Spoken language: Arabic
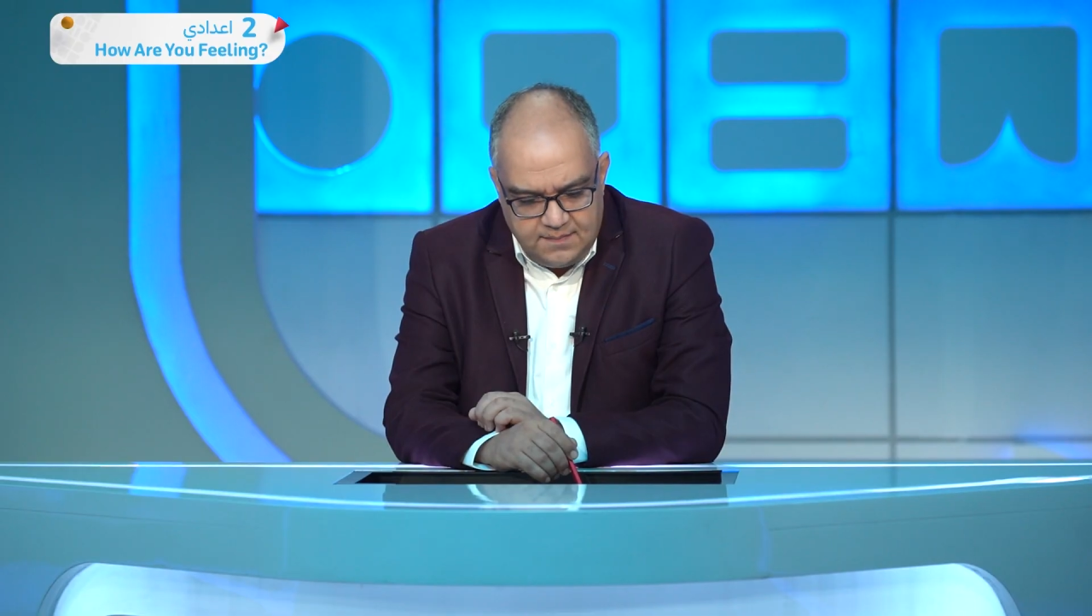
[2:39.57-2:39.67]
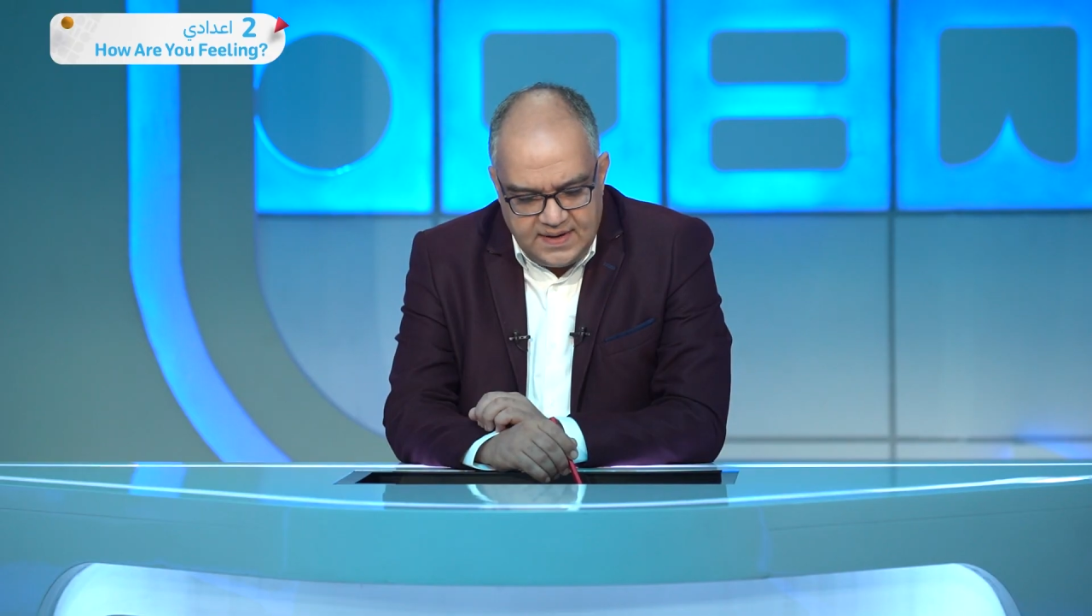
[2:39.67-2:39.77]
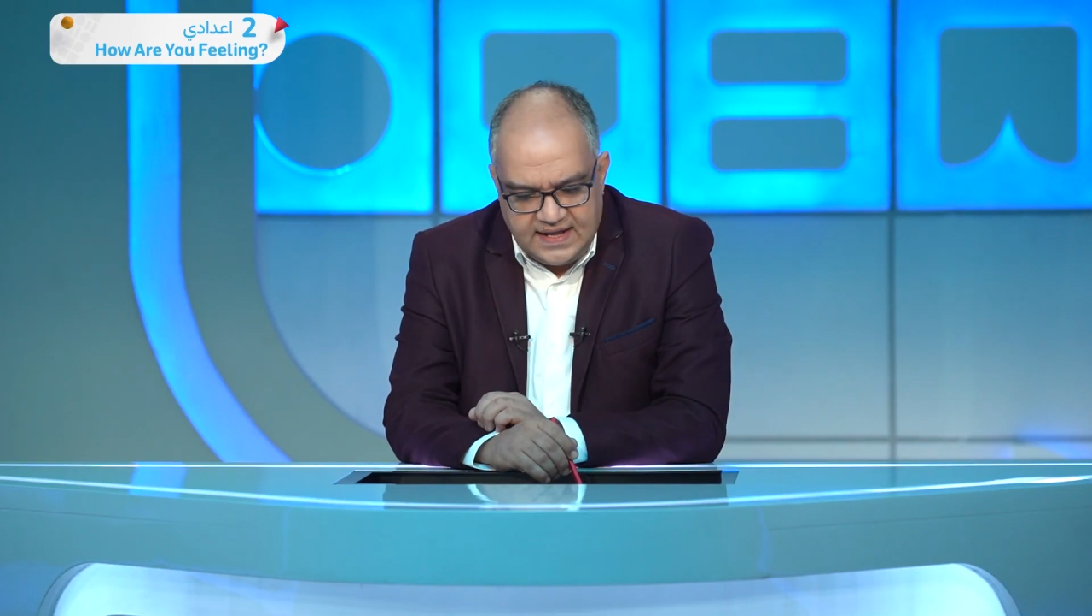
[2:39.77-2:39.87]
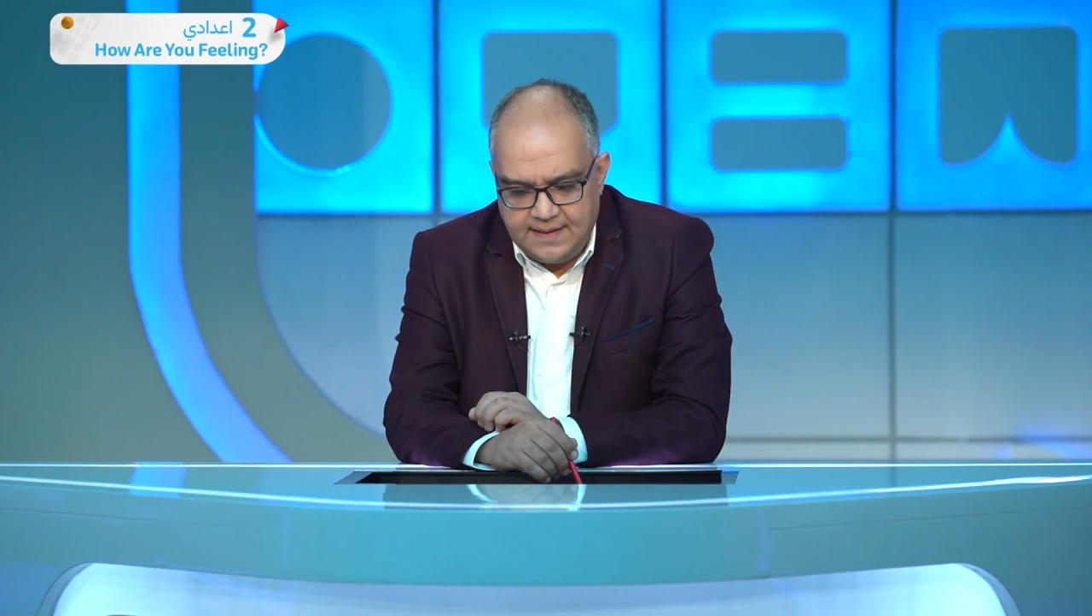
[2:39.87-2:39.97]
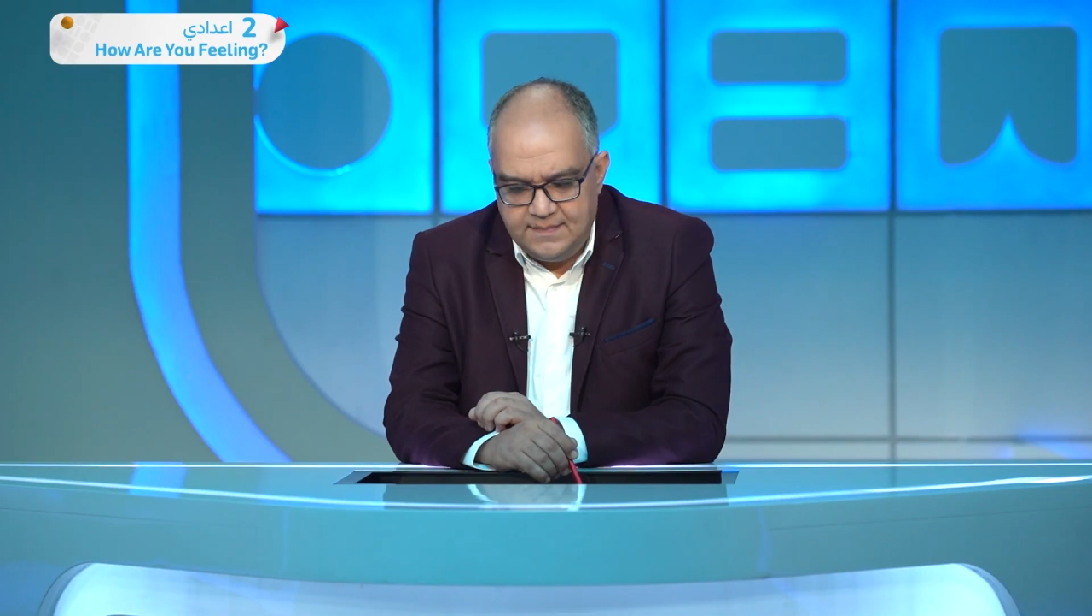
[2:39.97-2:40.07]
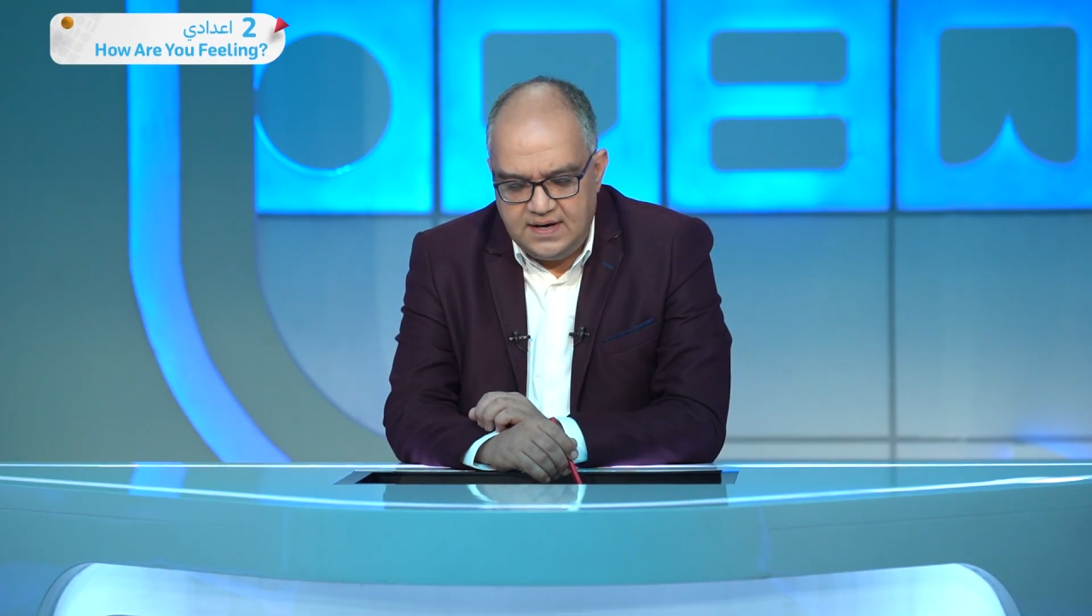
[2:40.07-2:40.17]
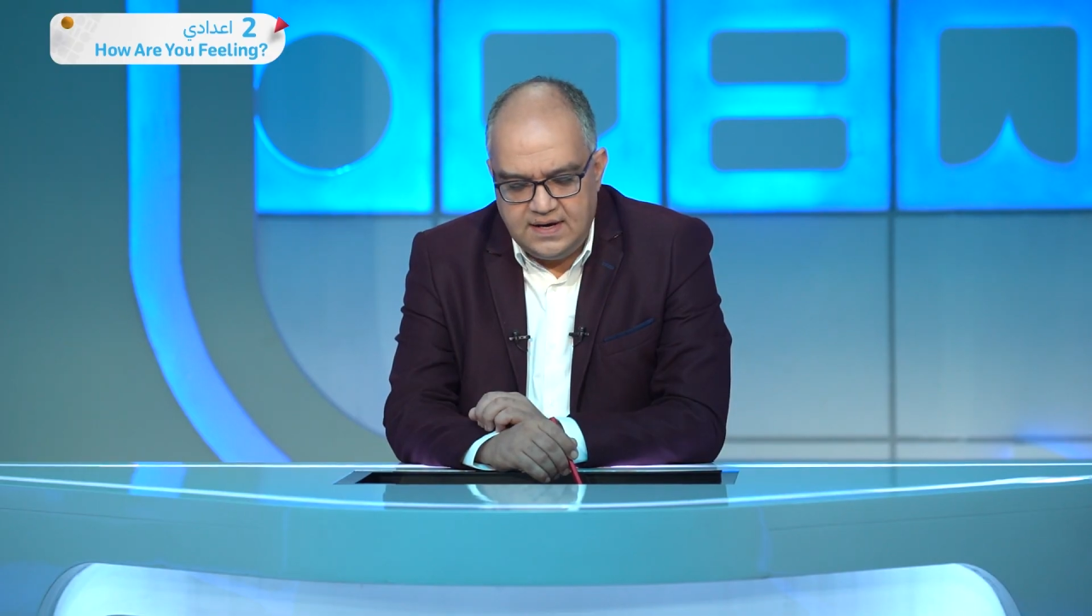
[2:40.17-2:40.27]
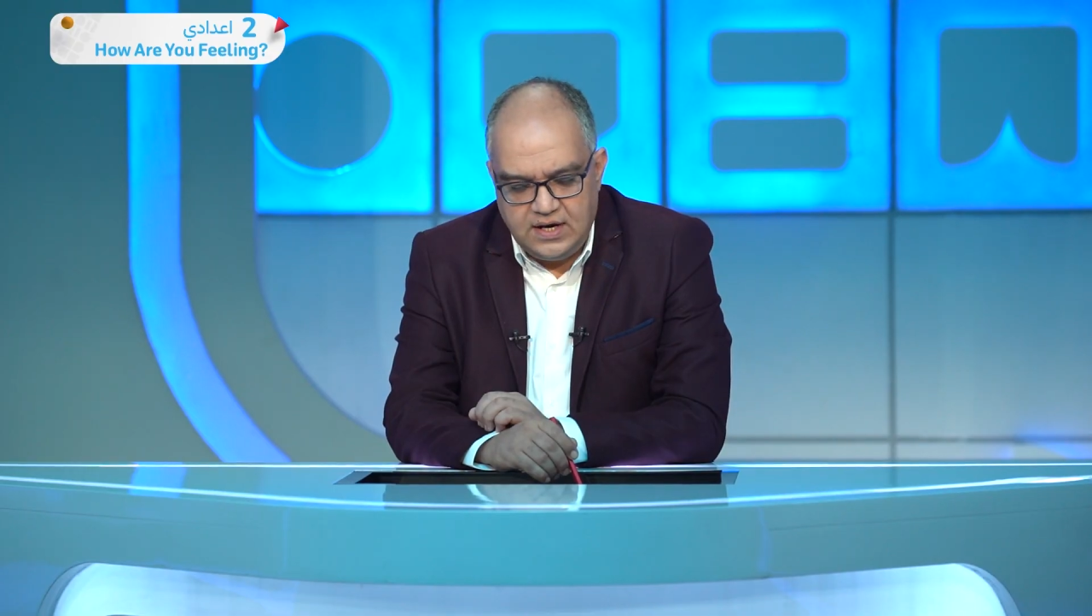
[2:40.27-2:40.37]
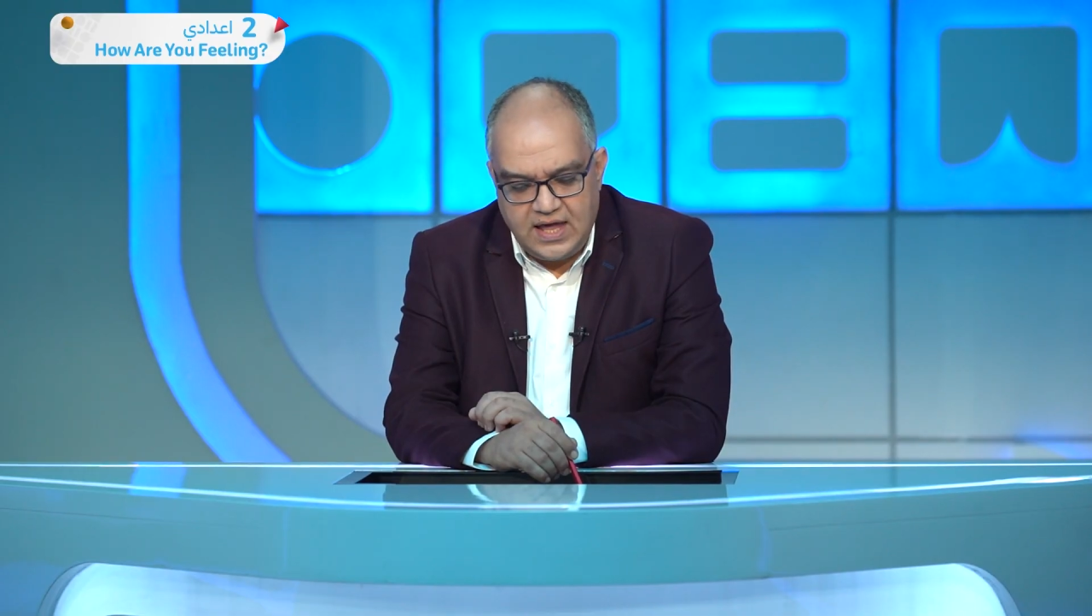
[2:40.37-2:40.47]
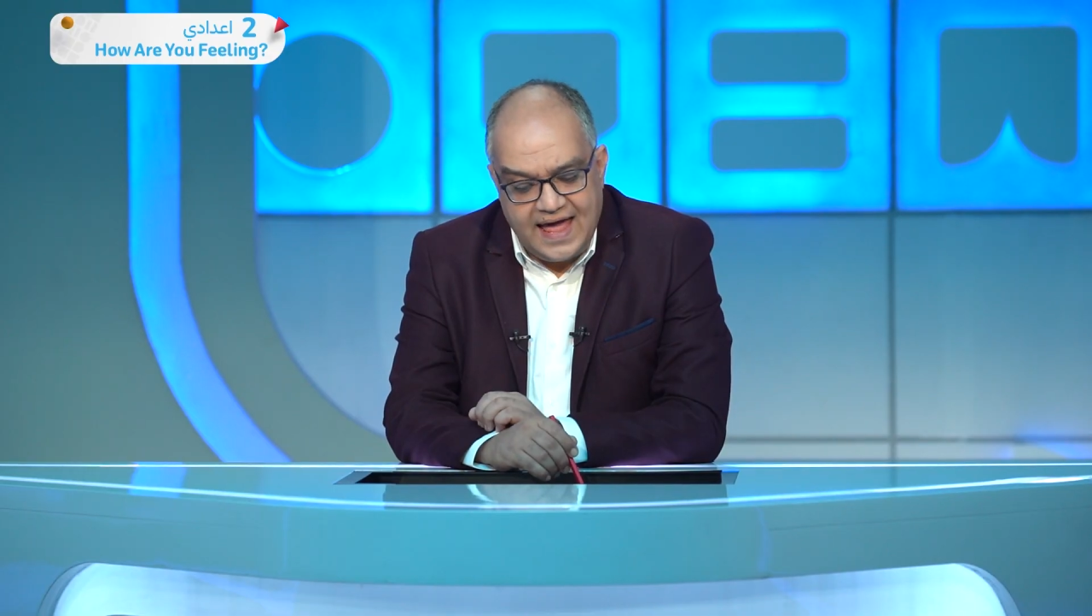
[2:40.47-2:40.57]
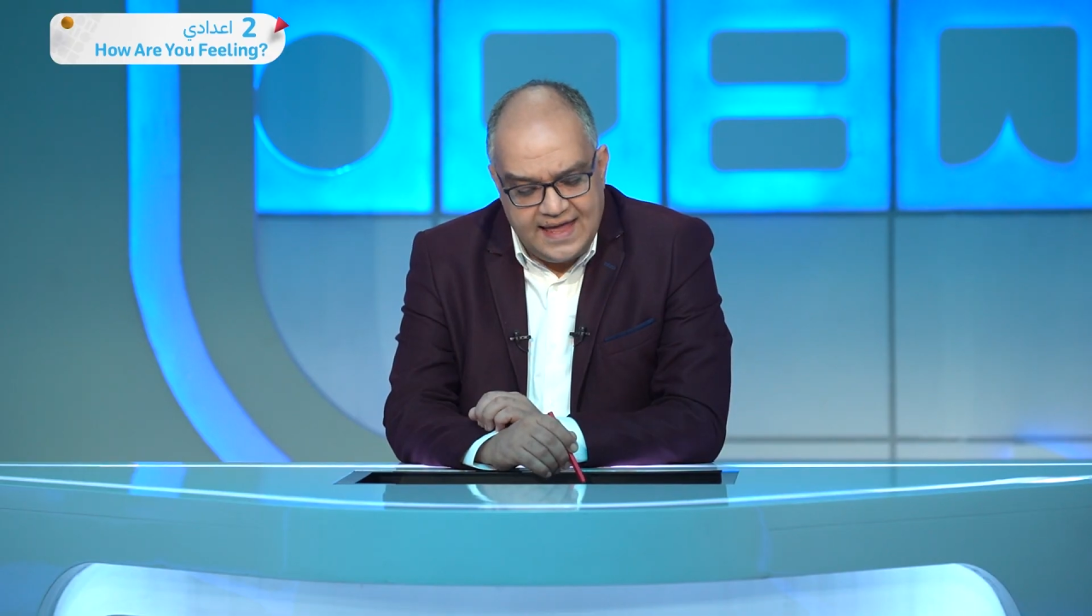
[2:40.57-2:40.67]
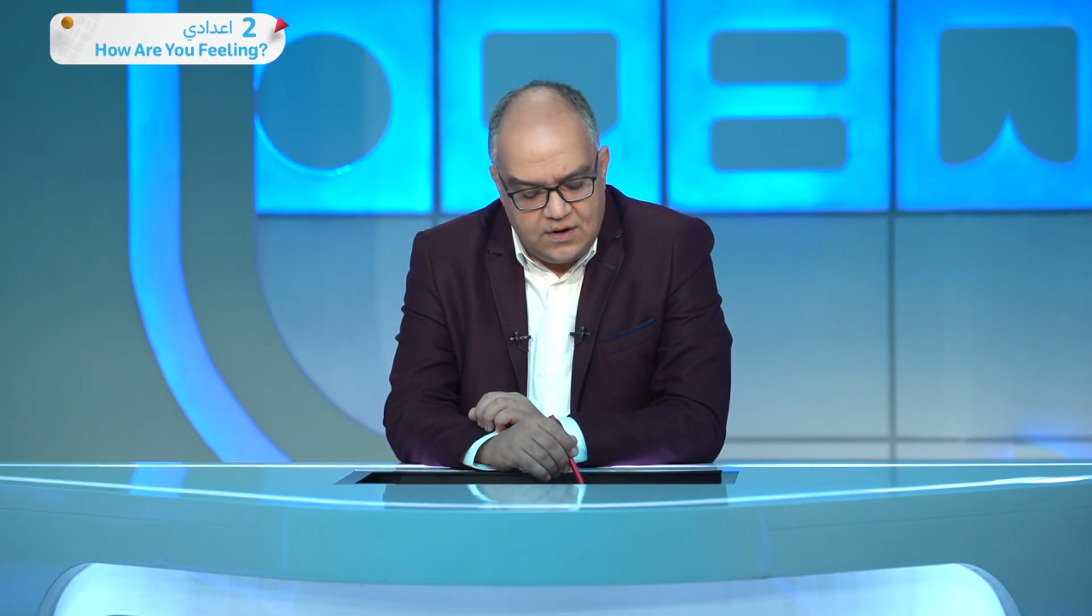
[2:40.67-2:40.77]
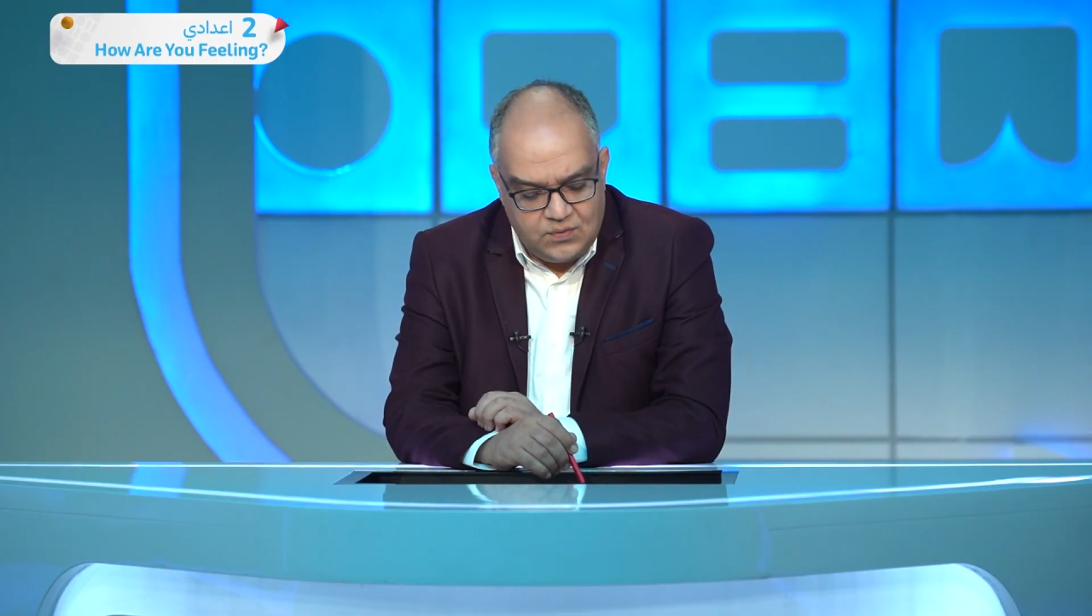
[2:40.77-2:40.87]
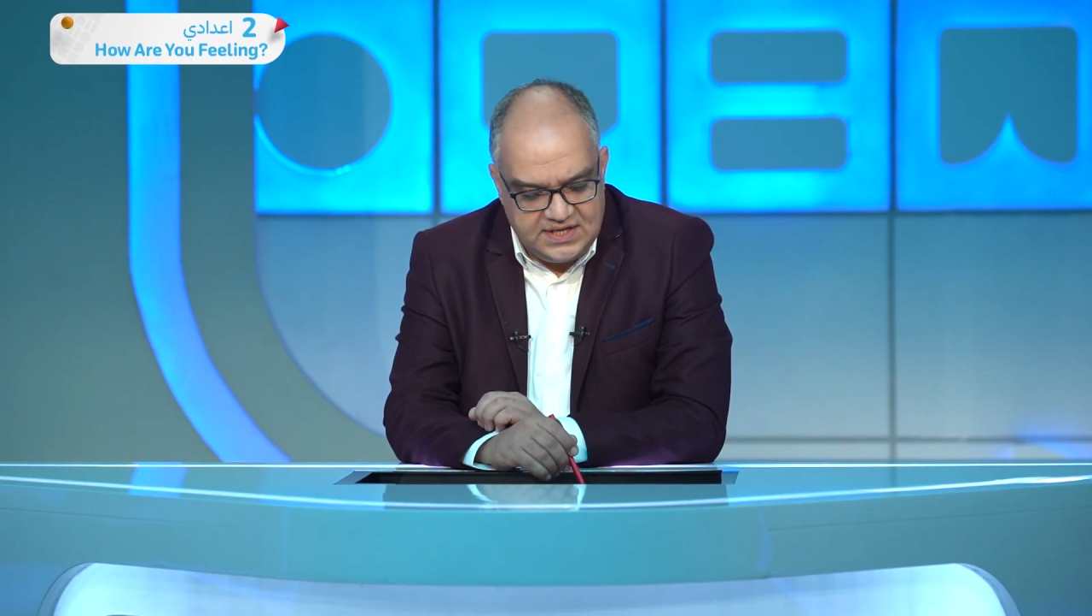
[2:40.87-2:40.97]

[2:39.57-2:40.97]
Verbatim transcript: بنكمل لايا